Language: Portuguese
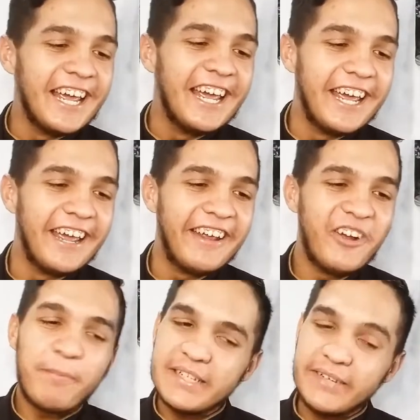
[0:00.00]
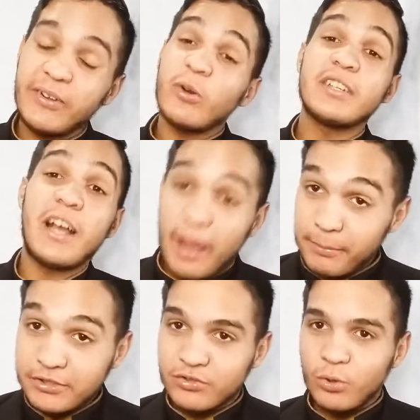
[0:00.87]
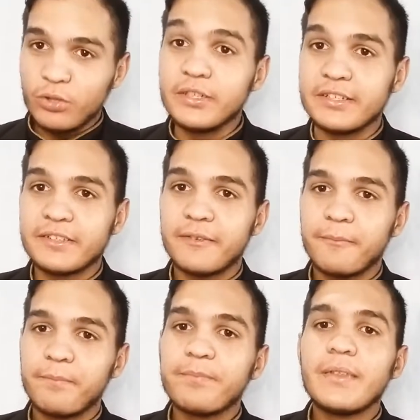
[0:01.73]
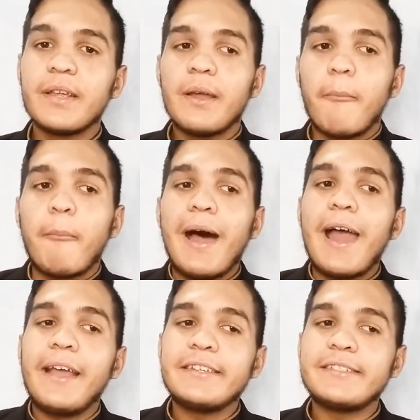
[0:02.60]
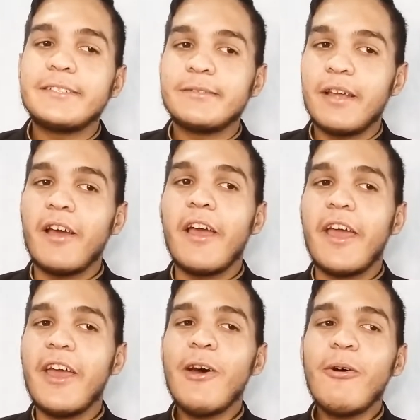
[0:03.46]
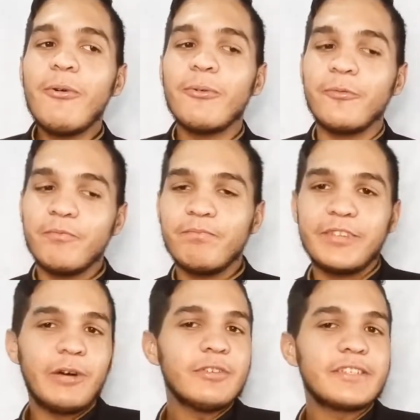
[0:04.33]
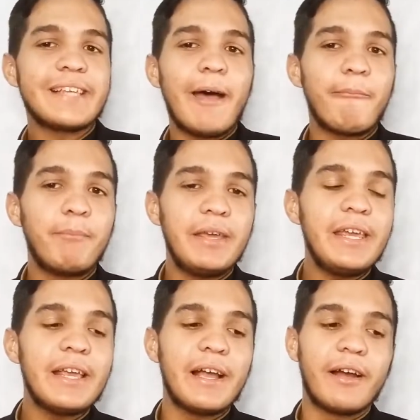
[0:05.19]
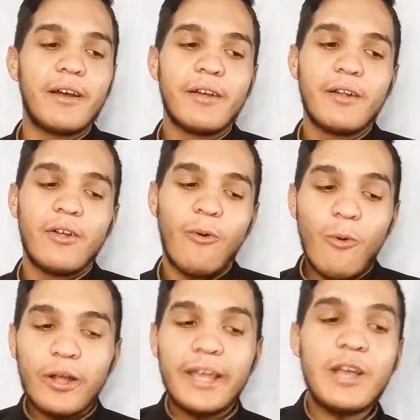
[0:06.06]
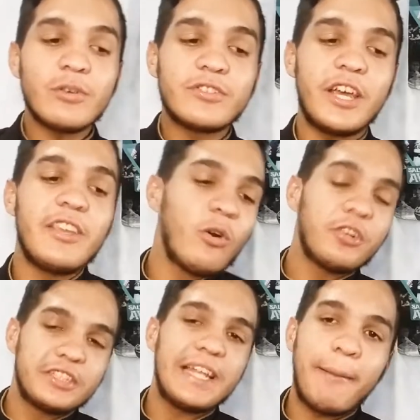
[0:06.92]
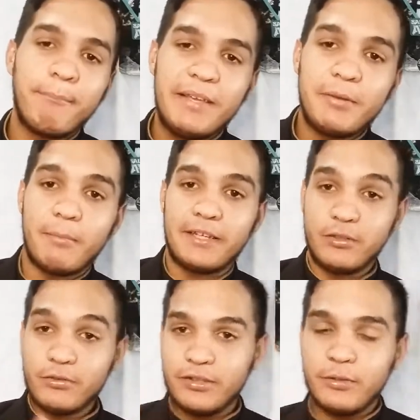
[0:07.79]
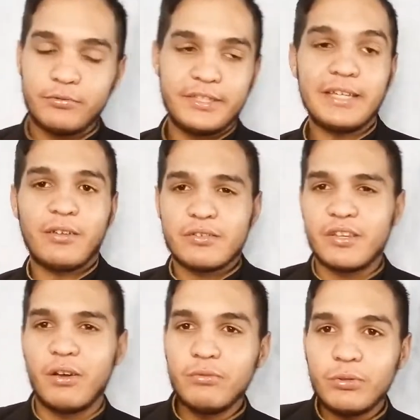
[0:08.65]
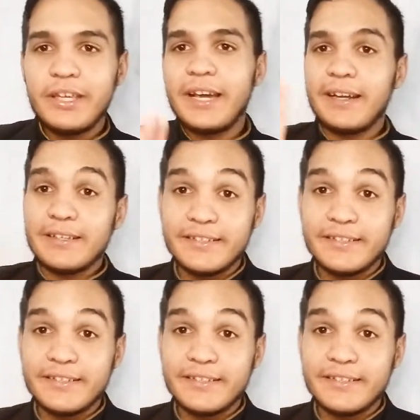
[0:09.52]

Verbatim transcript: é, eu pensava coisas absurdas. Mas eu não sabia o que eu sei hoje da Bíblia, mas eu, eu tinha noção do que era